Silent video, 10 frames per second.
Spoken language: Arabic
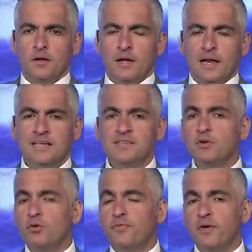لازم
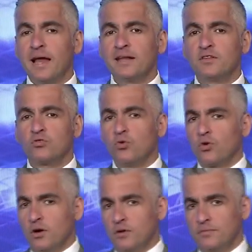يكون في لجنه
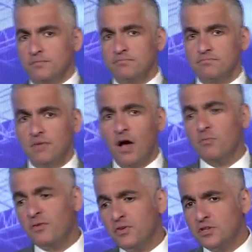كوره او
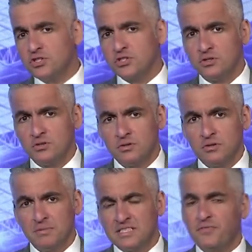مفيش
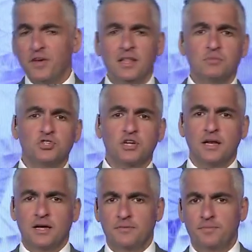بس في هنا
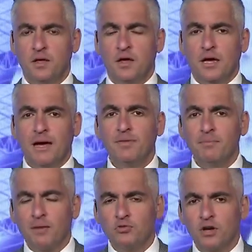مشكله كابتن
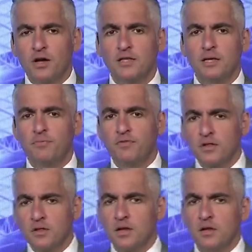محمود الخطيب
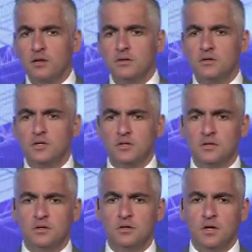فضل ان
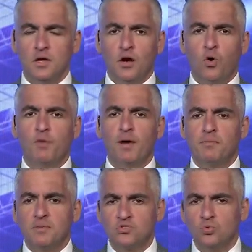هو يبقى
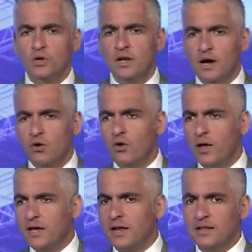المسؤول الاول
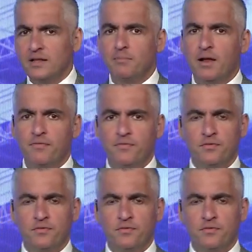والاخير عن الملف